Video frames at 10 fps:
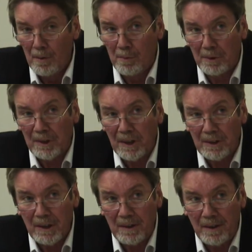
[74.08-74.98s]
où on
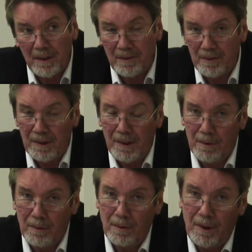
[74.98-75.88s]
cherche à
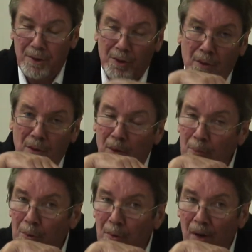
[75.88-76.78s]
intéresser euh, les gens en leur
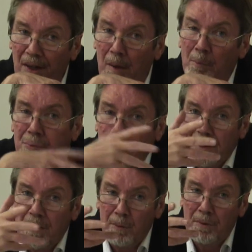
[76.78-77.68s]
montrant à quel
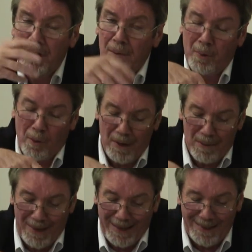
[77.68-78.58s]
point tel ou tel
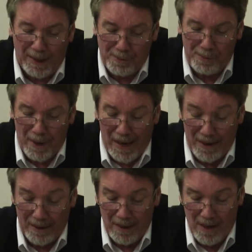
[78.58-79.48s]
problème est
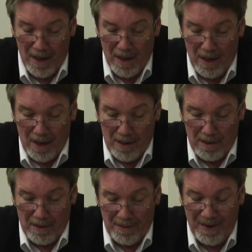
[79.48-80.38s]
actuel.
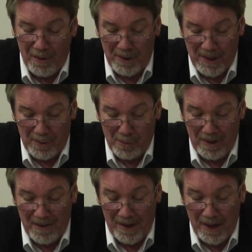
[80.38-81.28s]

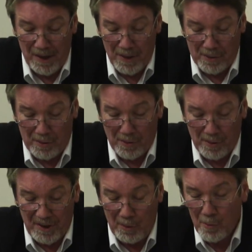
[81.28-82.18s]
valorisation de la vieillesse.
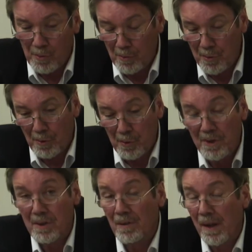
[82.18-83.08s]
Si l'on songe qu'au
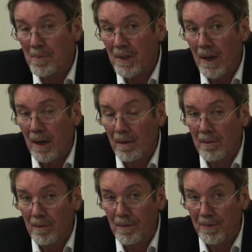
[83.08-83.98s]
XIXe
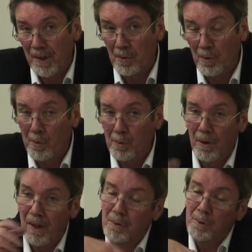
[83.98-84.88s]
siècle, Victor Hugo,
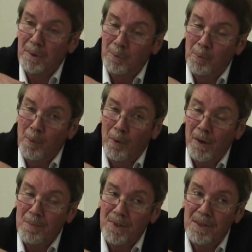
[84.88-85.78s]
dans l'un de ses plus beaux
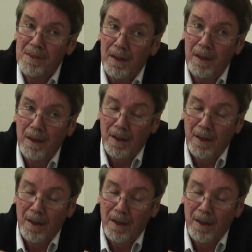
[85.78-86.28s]
poèmes, disait